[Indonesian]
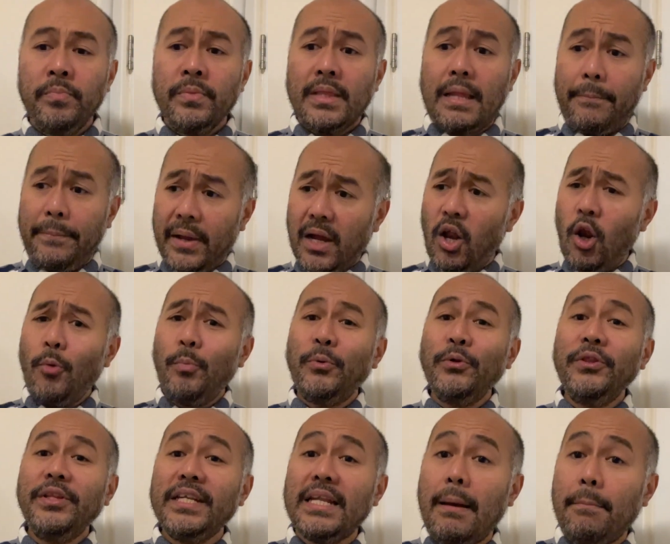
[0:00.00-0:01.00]
Tapi kalaupun
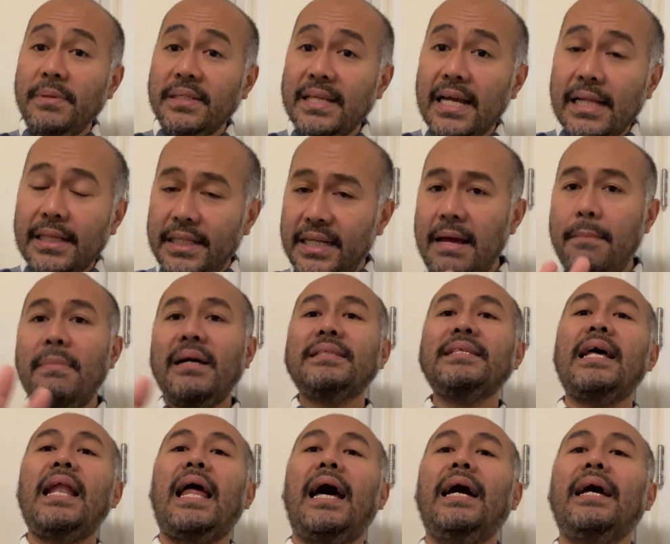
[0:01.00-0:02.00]
tidak bisa, tidak
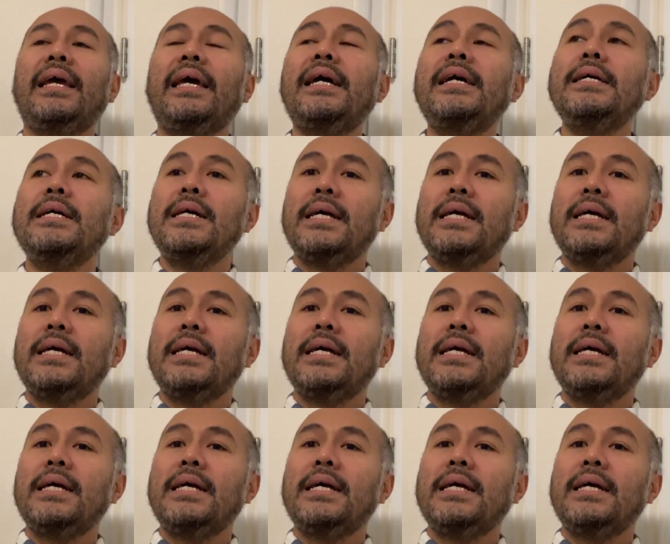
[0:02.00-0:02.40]
masalah ya.